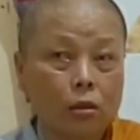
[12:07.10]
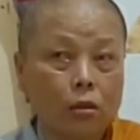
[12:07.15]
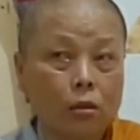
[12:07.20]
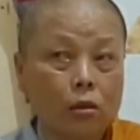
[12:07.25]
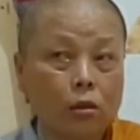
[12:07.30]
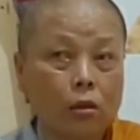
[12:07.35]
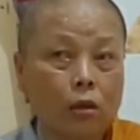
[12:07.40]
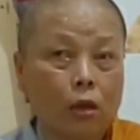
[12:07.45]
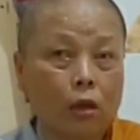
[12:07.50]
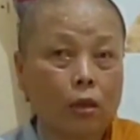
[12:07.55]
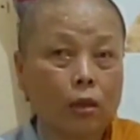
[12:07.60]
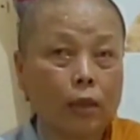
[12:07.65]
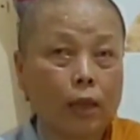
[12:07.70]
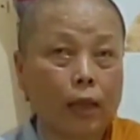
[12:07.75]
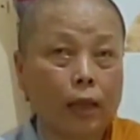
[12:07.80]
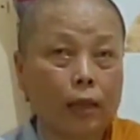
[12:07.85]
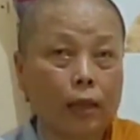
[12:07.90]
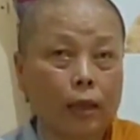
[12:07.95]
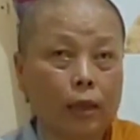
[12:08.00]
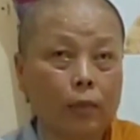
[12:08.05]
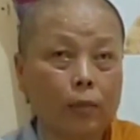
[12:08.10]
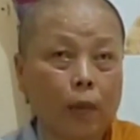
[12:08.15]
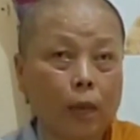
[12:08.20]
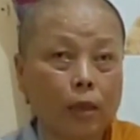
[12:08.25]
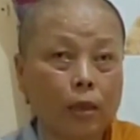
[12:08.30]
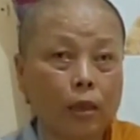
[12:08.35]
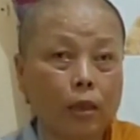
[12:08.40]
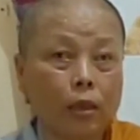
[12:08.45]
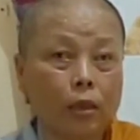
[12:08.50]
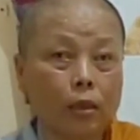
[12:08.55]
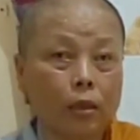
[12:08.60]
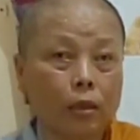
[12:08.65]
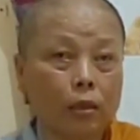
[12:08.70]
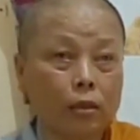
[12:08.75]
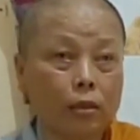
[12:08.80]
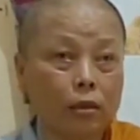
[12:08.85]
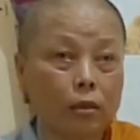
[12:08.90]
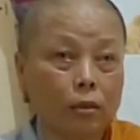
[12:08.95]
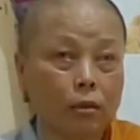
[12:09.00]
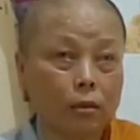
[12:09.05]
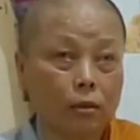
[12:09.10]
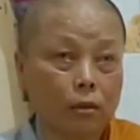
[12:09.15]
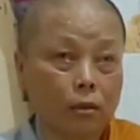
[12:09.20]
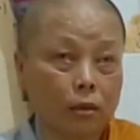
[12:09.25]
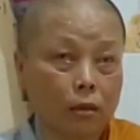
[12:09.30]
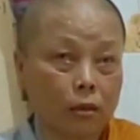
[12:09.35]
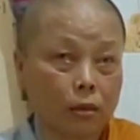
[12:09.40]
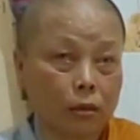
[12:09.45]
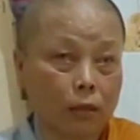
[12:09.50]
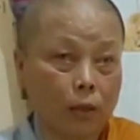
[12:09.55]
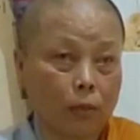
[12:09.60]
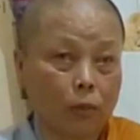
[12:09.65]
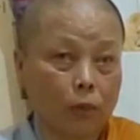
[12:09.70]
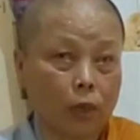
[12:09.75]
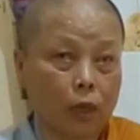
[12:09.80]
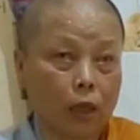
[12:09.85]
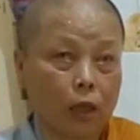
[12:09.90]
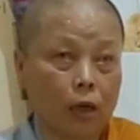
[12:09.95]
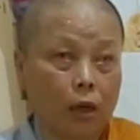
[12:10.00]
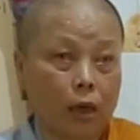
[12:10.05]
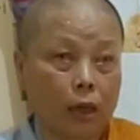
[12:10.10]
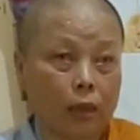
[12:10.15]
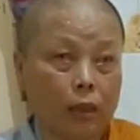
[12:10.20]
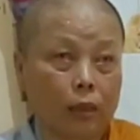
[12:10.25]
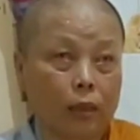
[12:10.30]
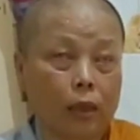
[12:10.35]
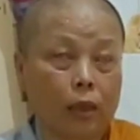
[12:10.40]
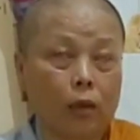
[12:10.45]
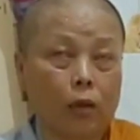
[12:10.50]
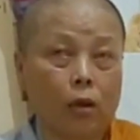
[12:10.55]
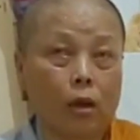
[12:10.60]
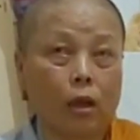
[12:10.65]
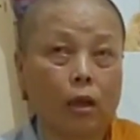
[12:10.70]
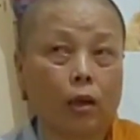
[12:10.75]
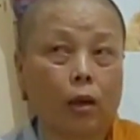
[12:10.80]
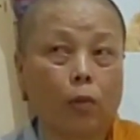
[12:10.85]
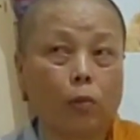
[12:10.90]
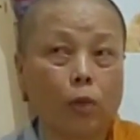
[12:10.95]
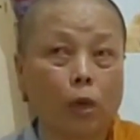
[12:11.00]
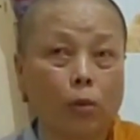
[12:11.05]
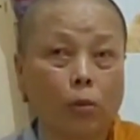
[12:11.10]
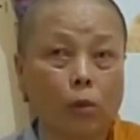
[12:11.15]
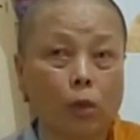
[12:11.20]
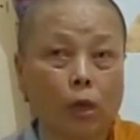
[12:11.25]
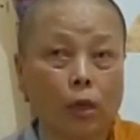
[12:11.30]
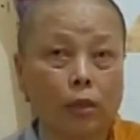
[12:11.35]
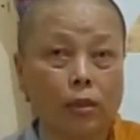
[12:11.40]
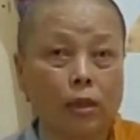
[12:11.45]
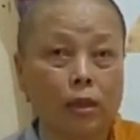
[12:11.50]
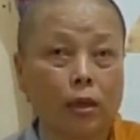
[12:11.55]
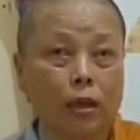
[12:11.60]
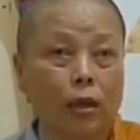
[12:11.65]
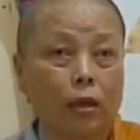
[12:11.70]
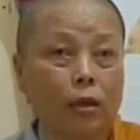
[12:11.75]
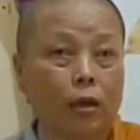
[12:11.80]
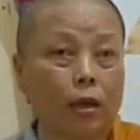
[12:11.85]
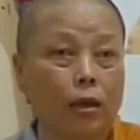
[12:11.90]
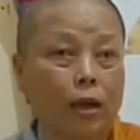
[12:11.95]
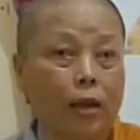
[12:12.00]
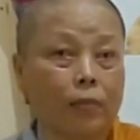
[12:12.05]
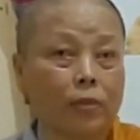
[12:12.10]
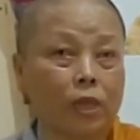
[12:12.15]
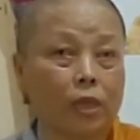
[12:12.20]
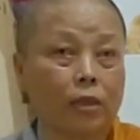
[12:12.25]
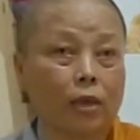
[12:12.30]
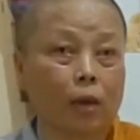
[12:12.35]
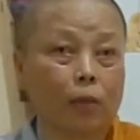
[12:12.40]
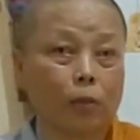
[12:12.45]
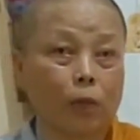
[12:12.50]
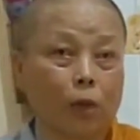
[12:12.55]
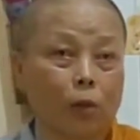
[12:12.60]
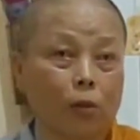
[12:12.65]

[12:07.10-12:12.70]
Rồi là bởi vì tống là người ta nói là không có để làm sang trọng đâu.